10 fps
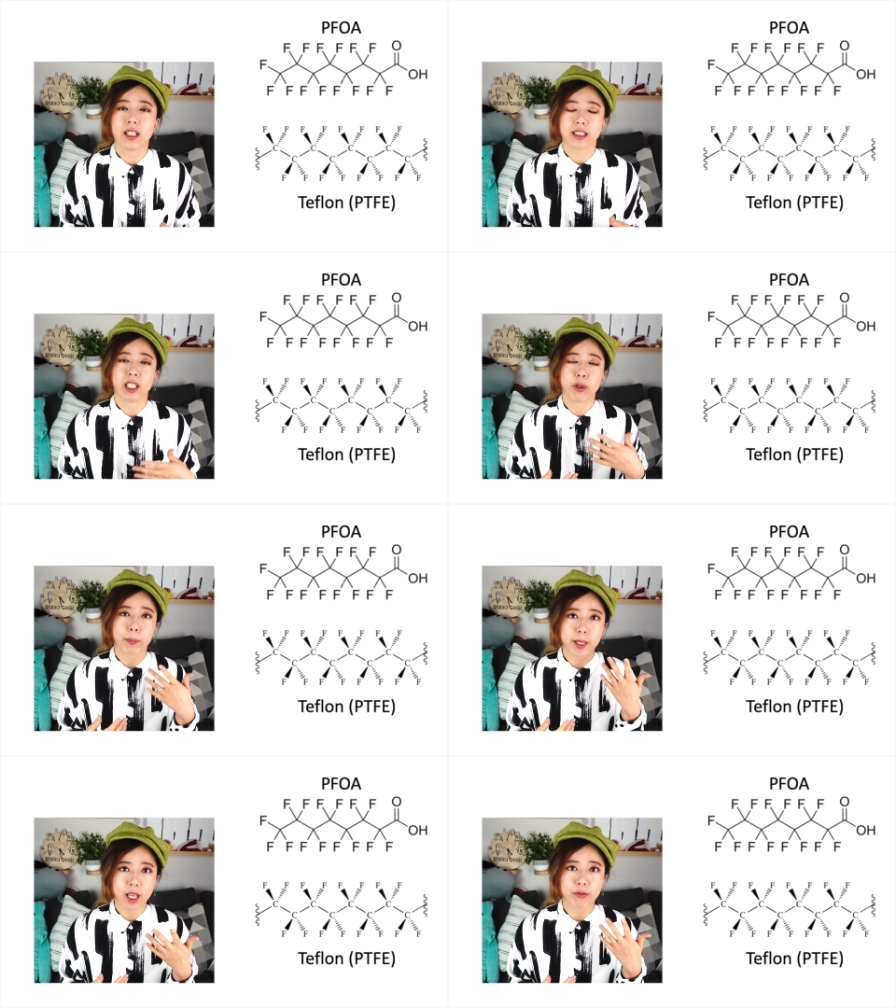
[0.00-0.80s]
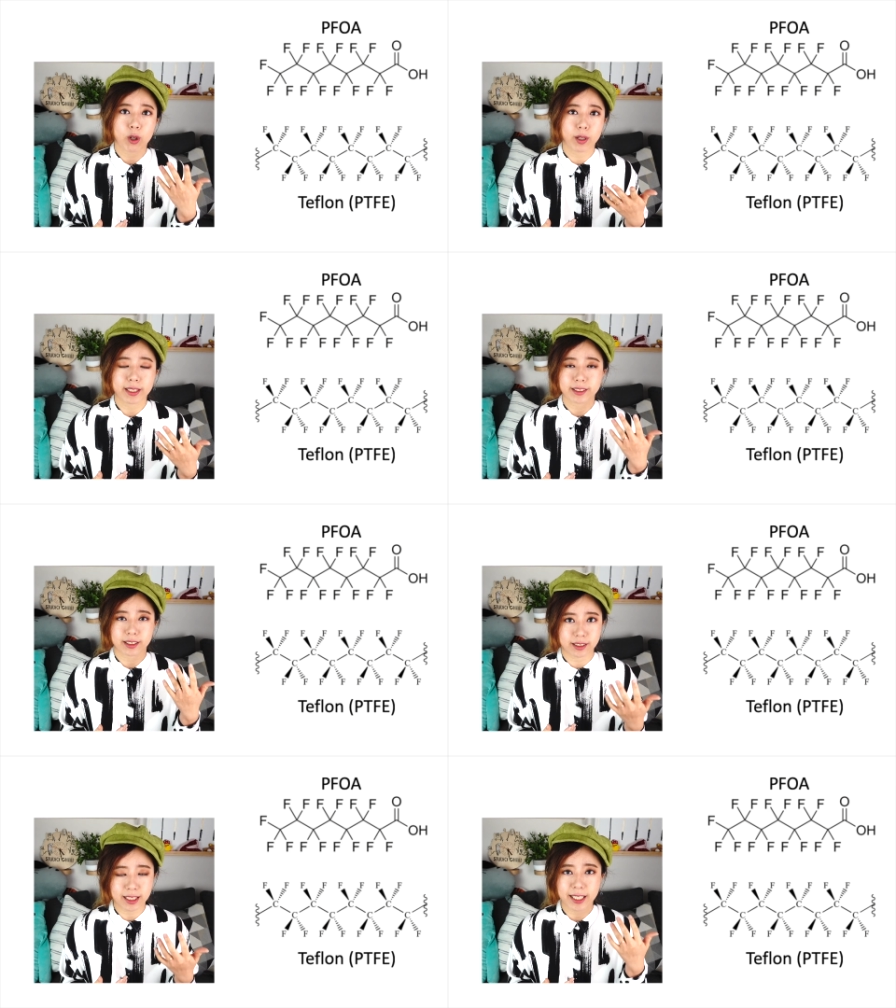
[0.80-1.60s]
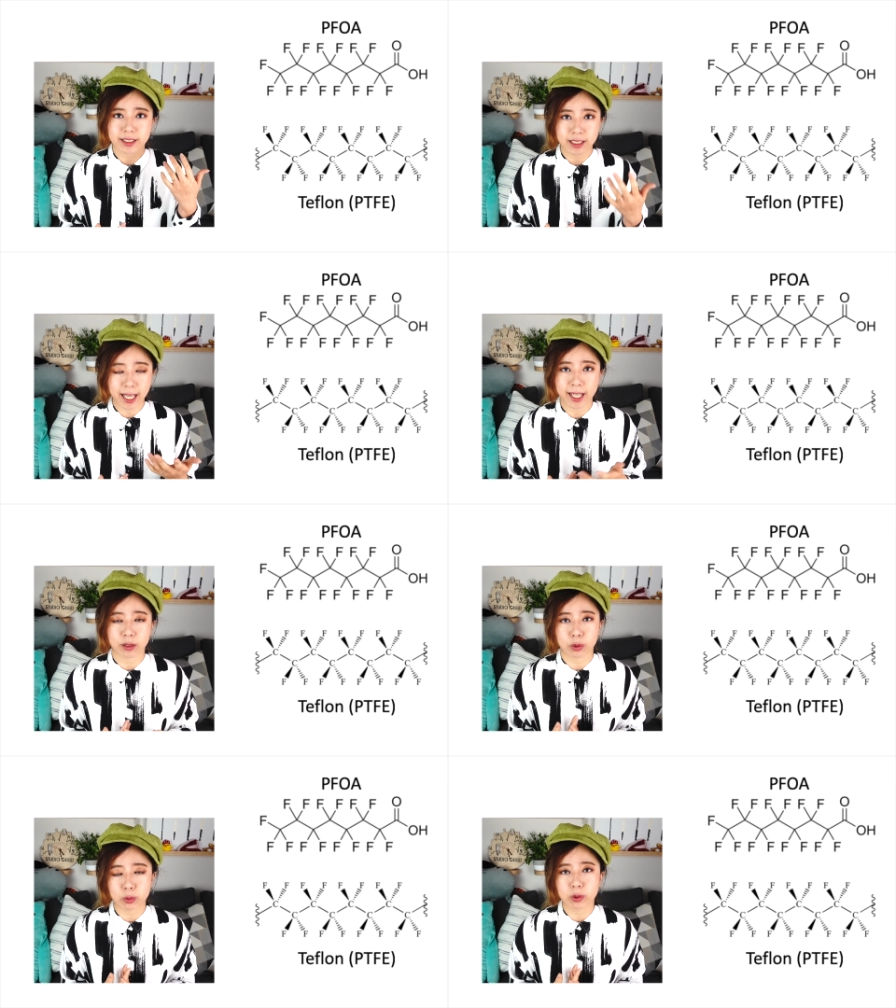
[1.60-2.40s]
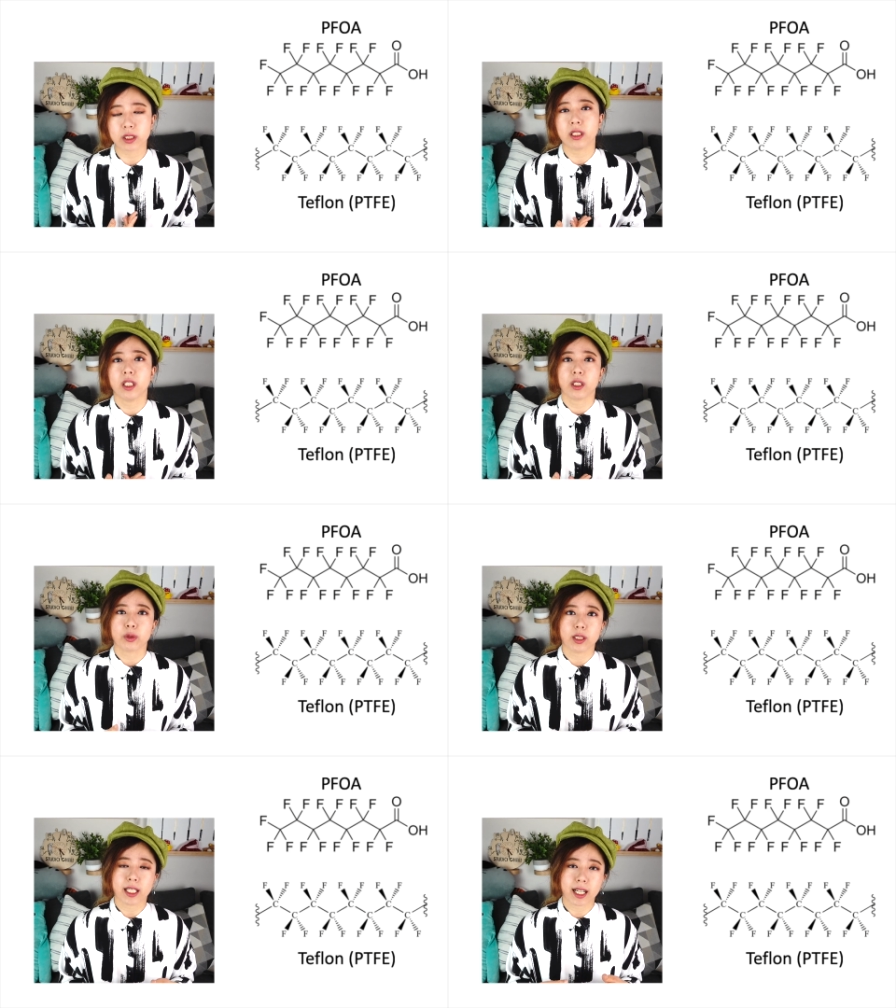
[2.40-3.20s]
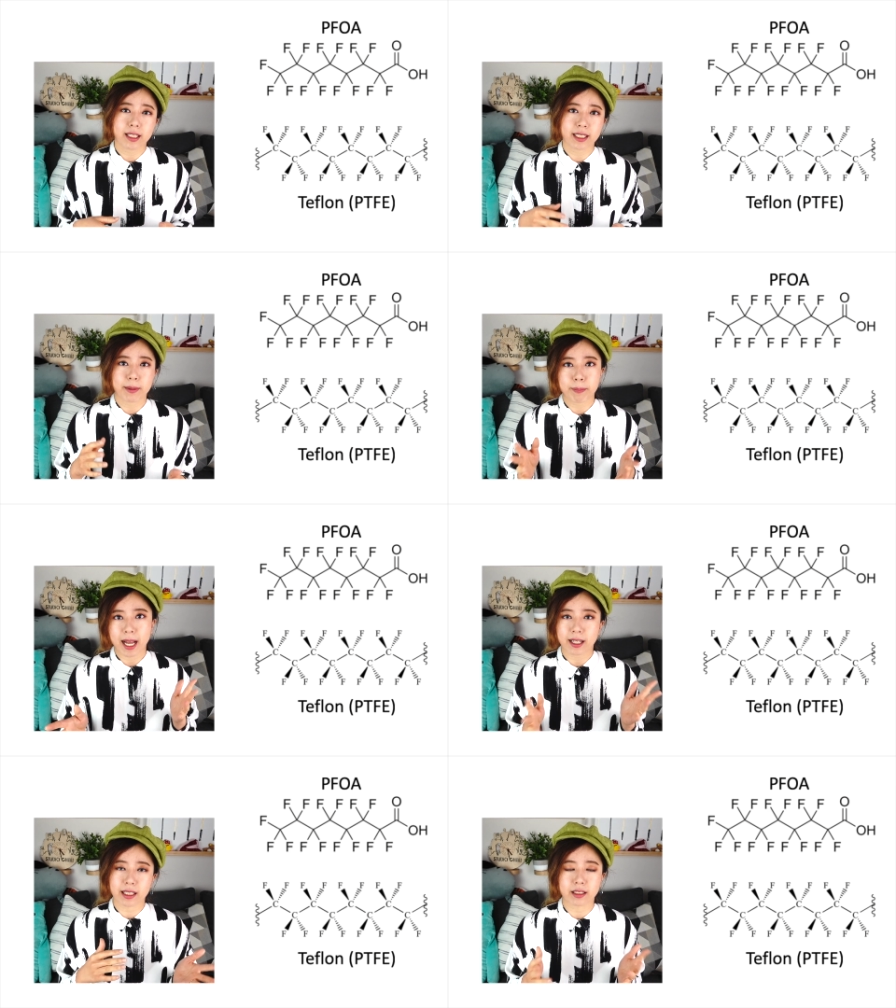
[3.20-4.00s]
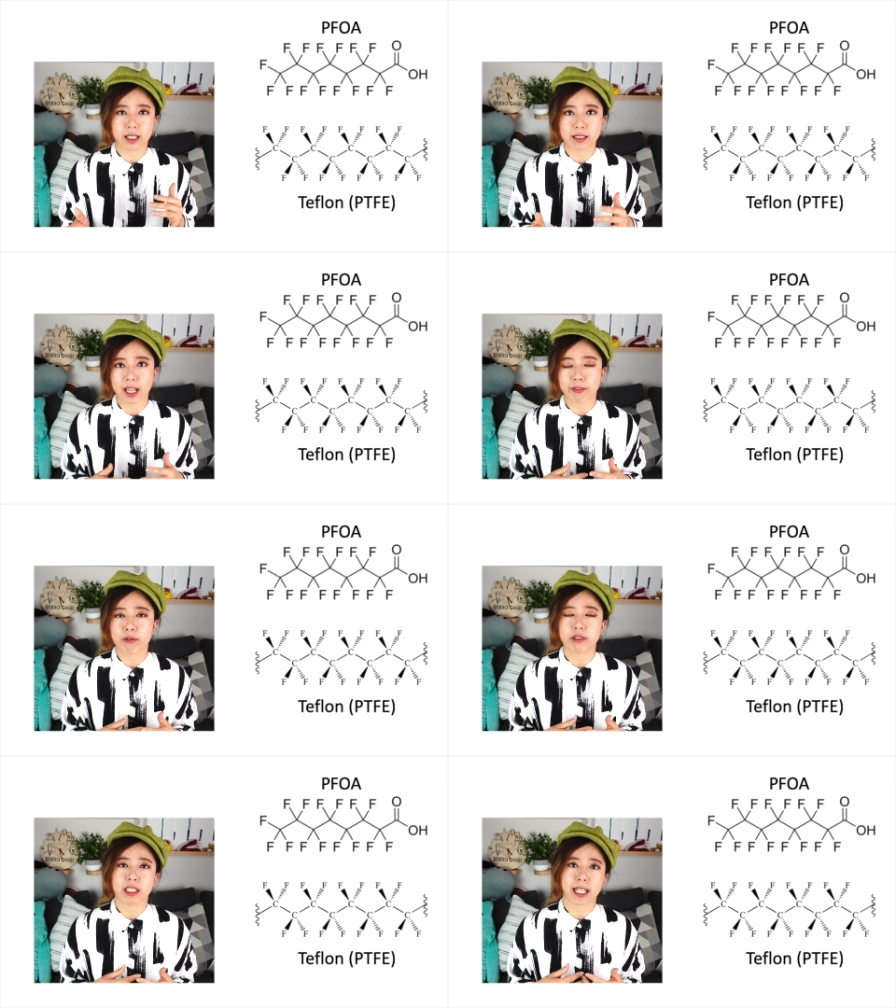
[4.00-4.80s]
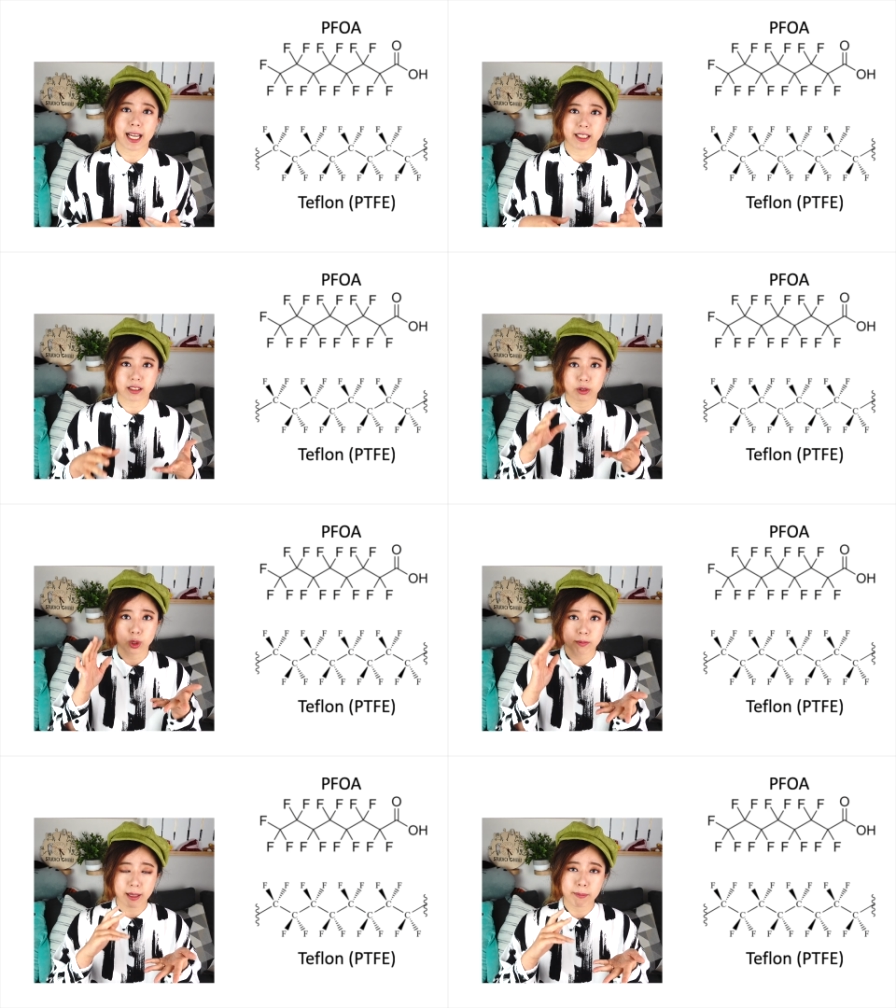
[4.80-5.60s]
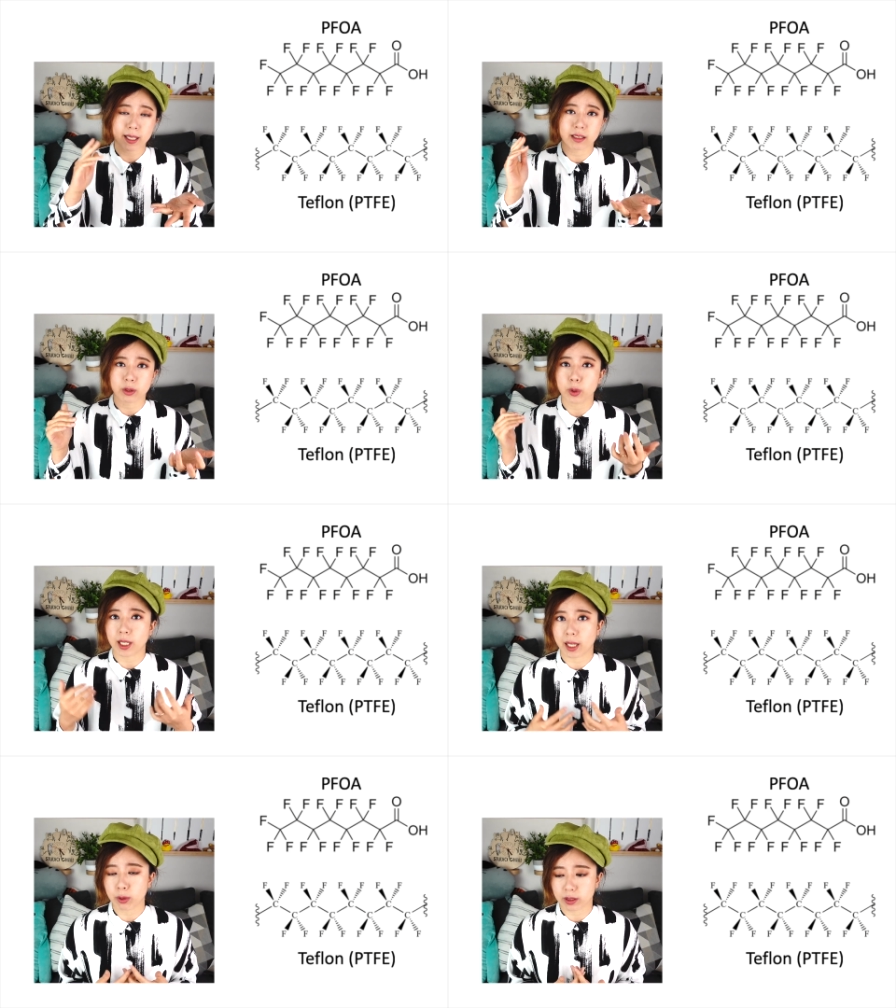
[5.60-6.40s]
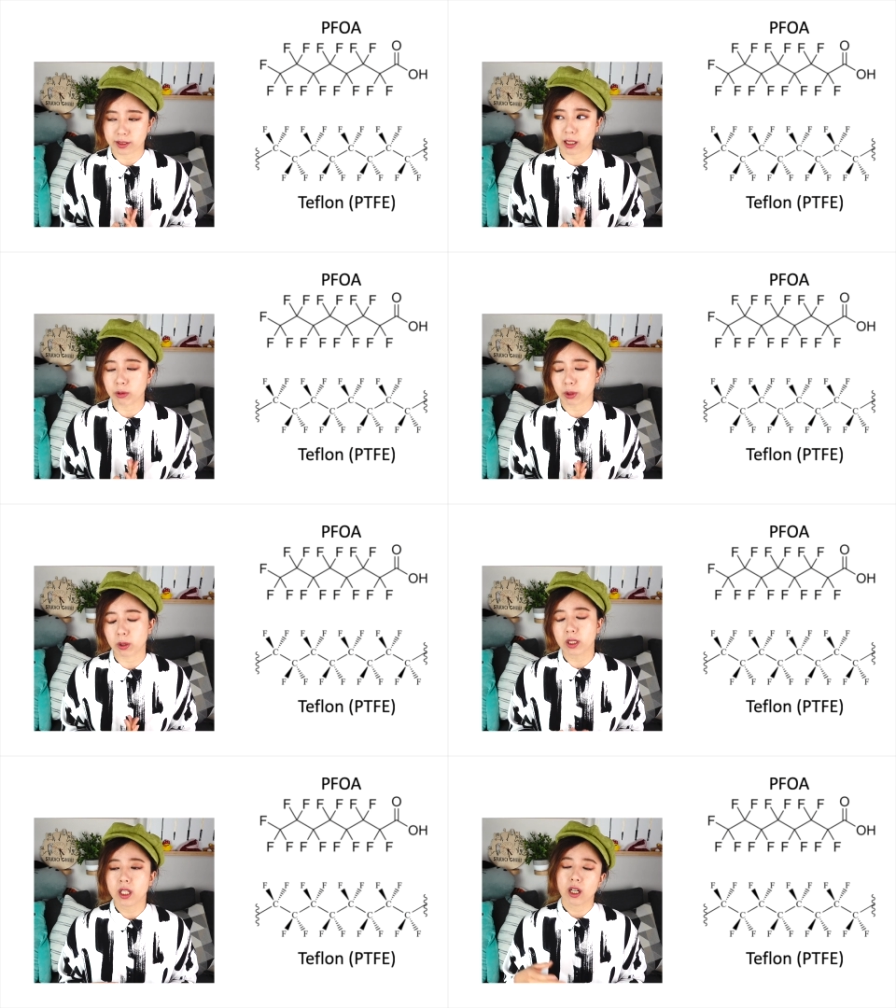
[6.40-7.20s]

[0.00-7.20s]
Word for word: 那因为 PFOA 实在是太毒了，所以大概在八零年代附近开始就慢慢的越来越少用，